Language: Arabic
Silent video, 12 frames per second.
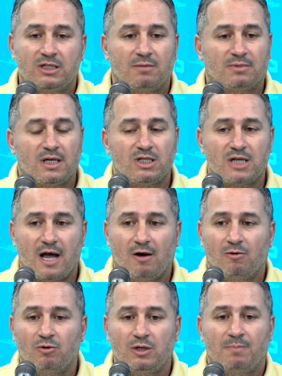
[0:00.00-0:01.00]
تنجم
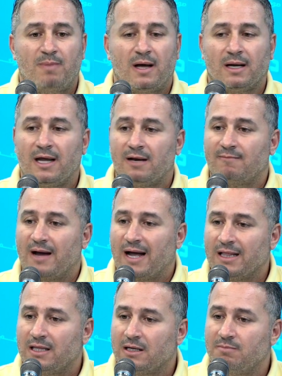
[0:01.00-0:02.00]
تنجح وديبار كان ما
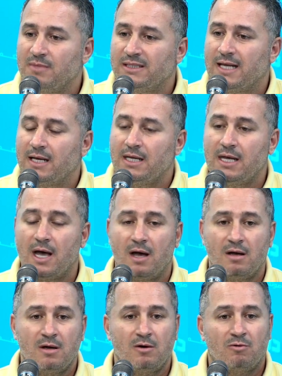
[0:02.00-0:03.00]
عندك
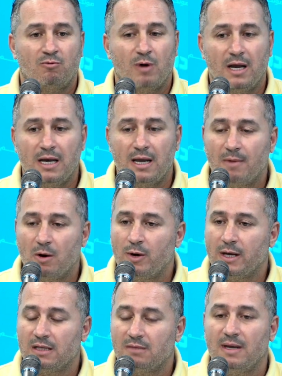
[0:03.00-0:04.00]
ميزانيه والا
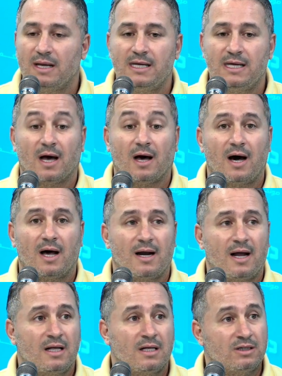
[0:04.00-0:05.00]
موارد ماليه
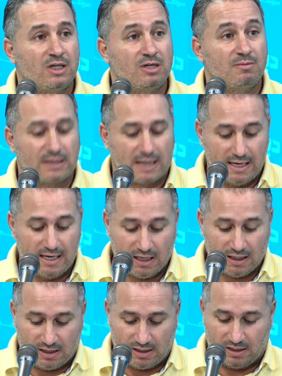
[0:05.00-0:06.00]
قاره تنجم
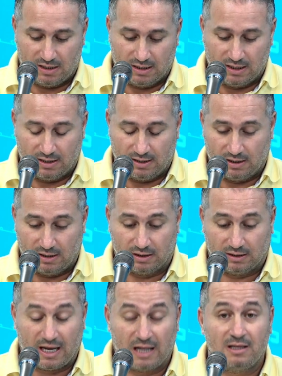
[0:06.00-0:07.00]
تخليك آه،
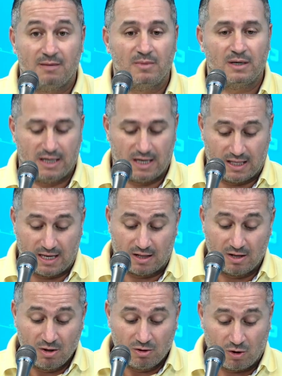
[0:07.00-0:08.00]
آه، تقدم
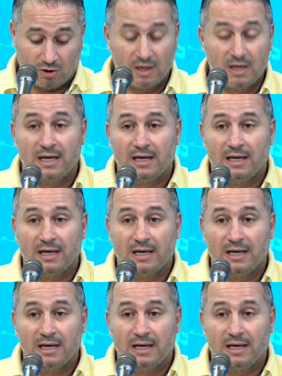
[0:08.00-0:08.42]
رياضيا دونك